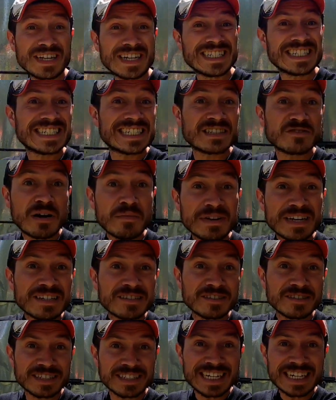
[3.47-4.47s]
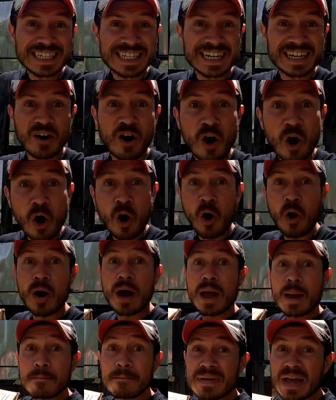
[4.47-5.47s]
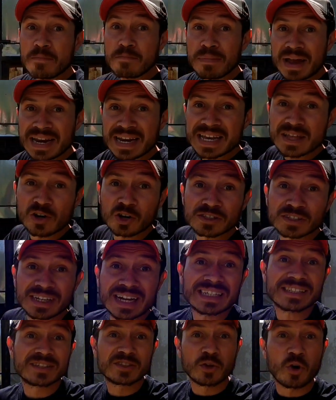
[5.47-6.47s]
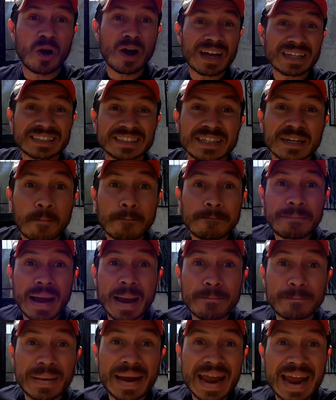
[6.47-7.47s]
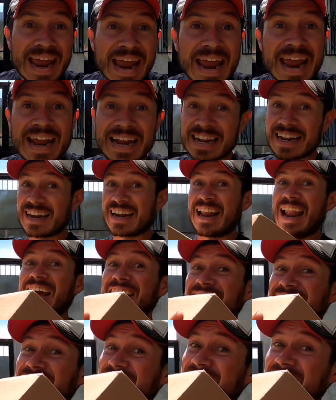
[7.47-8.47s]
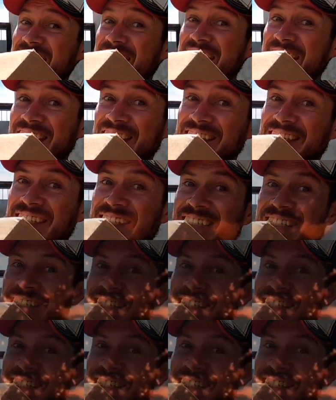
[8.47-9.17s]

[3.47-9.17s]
ya llegó amigos, ya llegó. Bienvenidos, esto es Pepe Classics.